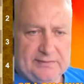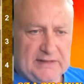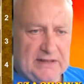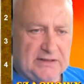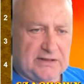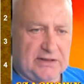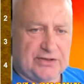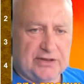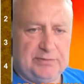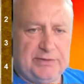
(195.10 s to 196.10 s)

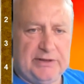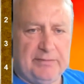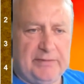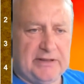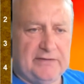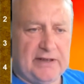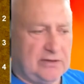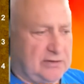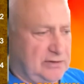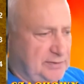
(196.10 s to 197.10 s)
skoczek bije B2,
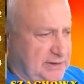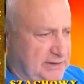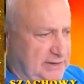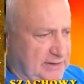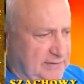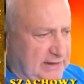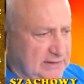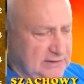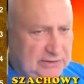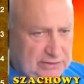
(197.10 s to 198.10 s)
król bije D2.
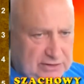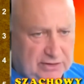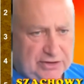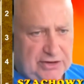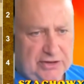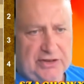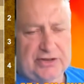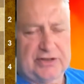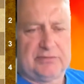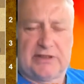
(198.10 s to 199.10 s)
No to się
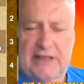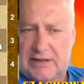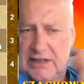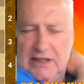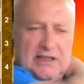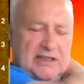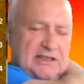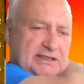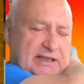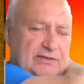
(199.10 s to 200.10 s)
cieszę, bo tak
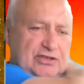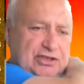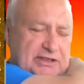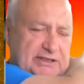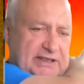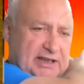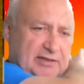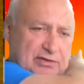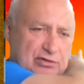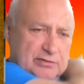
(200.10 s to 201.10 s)
zawsze się staram
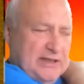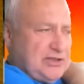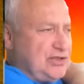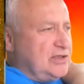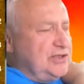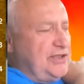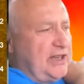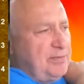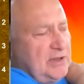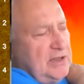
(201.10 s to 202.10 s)
wytłumaczyć, to chodzi jak
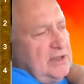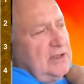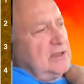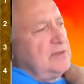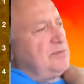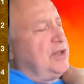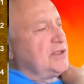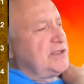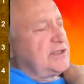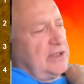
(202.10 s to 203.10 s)
pion
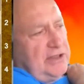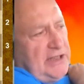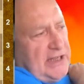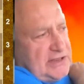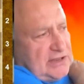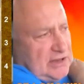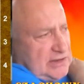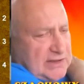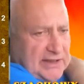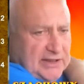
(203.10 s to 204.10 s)
stoi na skos
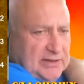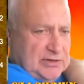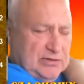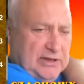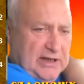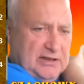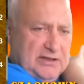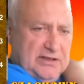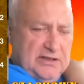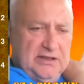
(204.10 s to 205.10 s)
względem króla.
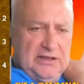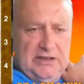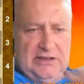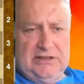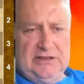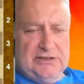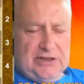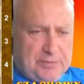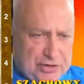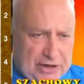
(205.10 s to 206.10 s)
To
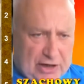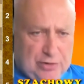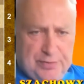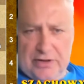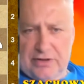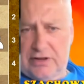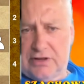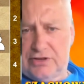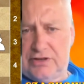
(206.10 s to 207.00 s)
po szachu pion dochodzi